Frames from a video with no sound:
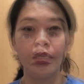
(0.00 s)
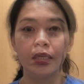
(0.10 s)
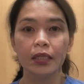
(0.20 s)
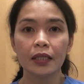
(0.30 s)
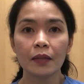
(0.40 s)

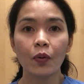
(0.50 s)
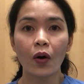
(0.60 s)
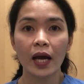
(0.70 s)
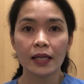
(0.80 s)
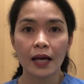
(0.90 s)
Hindi po
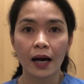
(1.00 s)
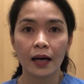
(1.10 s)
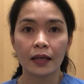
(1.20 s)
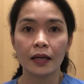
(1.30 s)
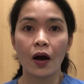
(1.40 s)

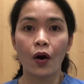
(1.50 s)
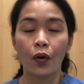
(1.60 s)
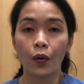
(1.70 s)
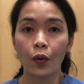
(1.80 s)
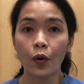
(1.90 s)
kailangan
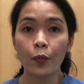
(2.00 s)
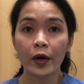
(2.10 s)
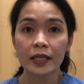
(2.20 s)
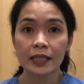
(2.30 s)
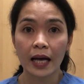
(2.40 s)

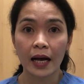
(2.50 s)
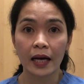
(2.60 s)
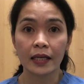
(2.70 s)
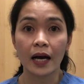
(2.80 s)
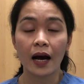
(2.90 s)

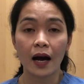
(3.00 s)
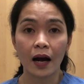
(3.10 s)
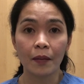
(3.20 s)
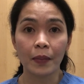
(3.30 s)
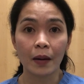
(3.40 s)
puwersahan
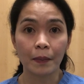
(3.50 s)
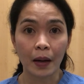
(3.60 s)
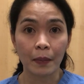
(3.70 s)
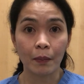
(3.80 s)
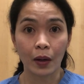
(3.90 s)
ang
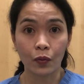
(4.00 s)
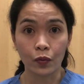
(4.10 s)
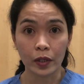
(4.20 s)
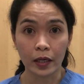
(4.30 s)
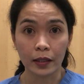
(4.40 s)

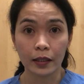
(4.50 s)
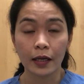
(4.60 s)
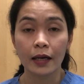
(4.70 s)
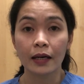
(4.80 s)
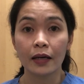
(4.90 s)
pagpapabakuna.
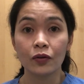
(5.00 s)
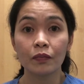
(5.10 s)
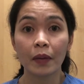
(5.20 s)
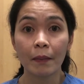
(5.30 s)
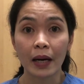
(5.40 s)

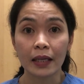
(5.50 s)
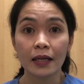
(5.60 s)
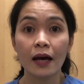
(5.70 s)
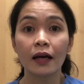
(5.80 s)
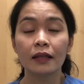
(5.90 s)

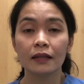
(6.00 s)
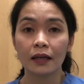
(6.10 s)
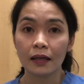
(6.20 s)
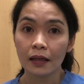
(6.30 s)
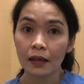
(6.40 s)
Gayunpaman,
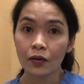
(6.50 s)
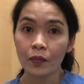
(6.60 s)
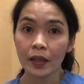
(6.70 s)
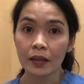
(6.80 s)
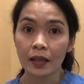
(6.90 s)

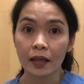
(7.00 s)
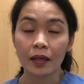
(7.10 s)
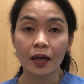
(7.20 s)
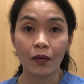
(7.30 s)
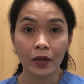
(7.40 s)
nirerekomenda
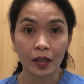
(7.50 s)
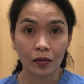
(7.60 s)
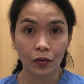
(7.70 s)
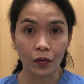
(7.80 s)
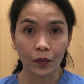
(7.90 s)
na gawin
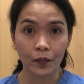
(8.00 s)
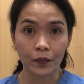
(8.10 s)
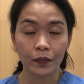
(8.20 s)
ito.